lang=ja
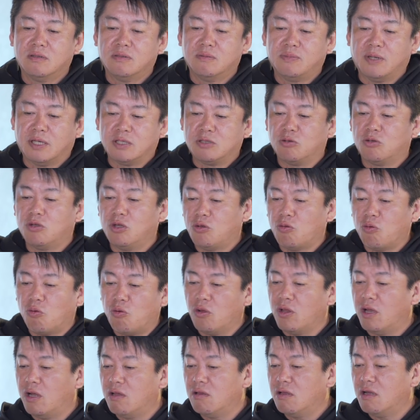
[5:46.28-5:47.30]
場所ってど
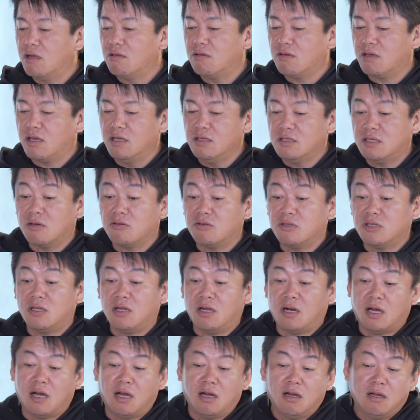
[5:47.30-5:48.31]
こなんだって検索し
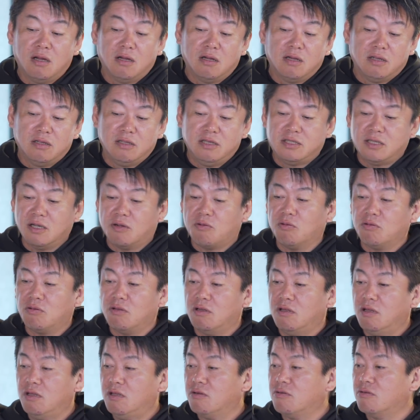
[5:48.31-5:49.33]
たらニセコっ
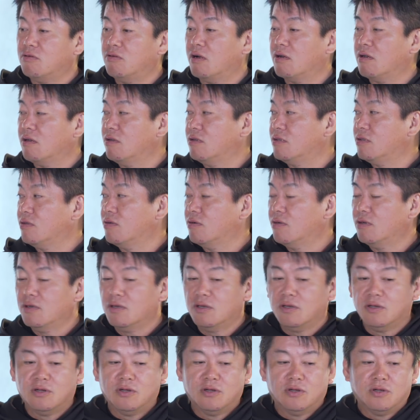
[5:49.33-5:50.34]
て出てくるわけですよ。
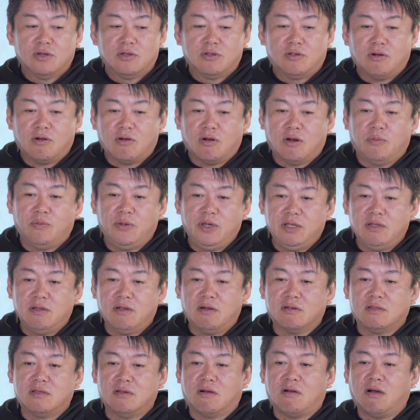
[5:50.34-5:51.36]
だからみんな
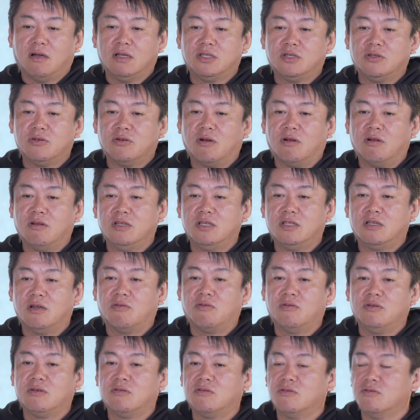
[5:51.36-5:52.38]
が世界中から
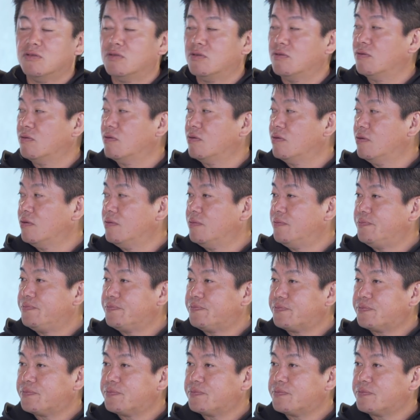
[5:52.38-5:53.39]
ニセコに行くんですよ。
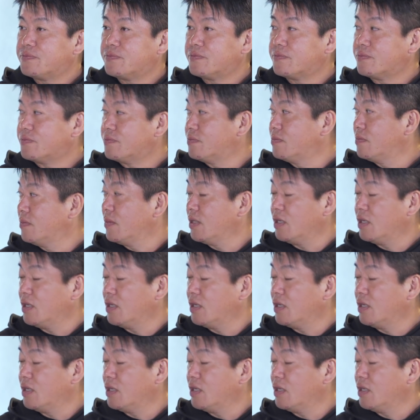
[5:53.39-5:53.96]
ですよ